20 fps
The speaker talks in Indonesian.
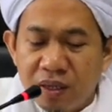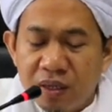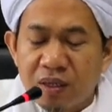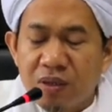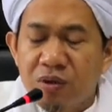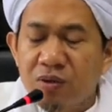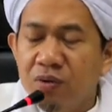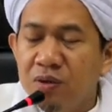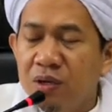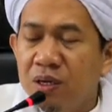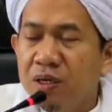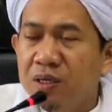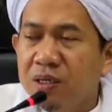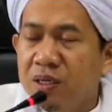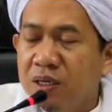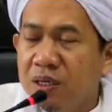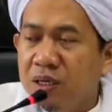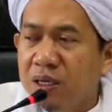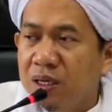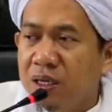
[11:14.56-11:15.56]

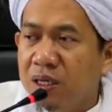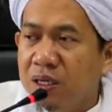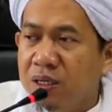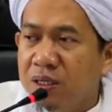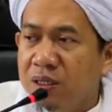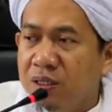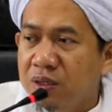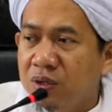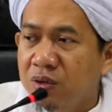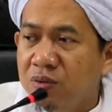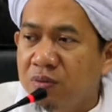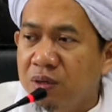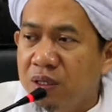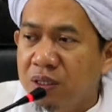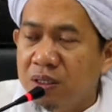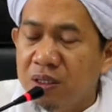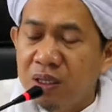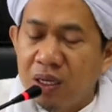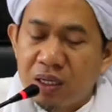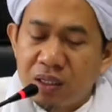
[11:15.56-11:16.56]
Al-Quran adalah
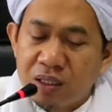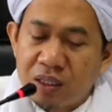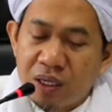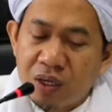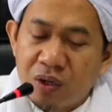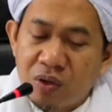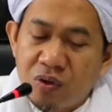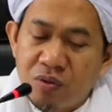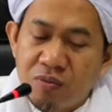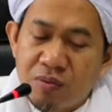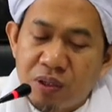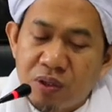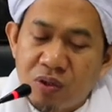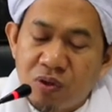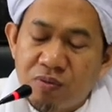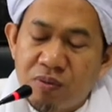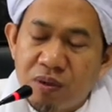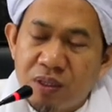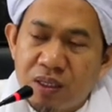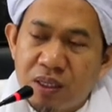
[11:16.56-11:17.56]
obat di antara
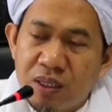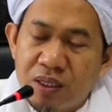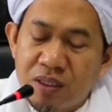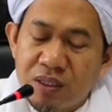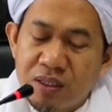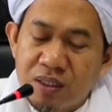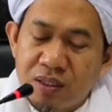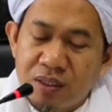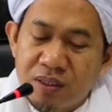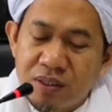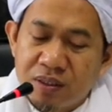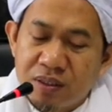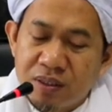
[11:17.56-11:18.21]
obat-obat hati.